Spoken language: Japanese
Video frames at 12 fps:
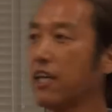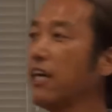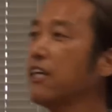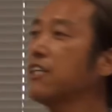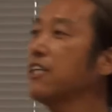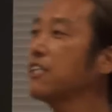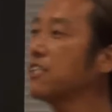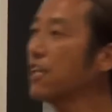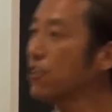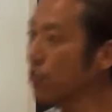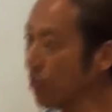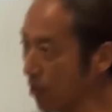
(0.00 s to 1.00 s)
ケーキ屋
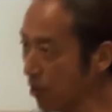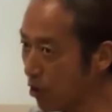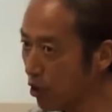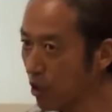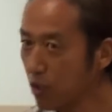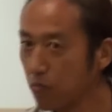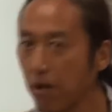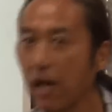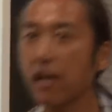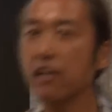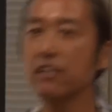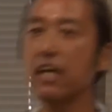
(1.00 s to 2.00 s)
さんの、まあ、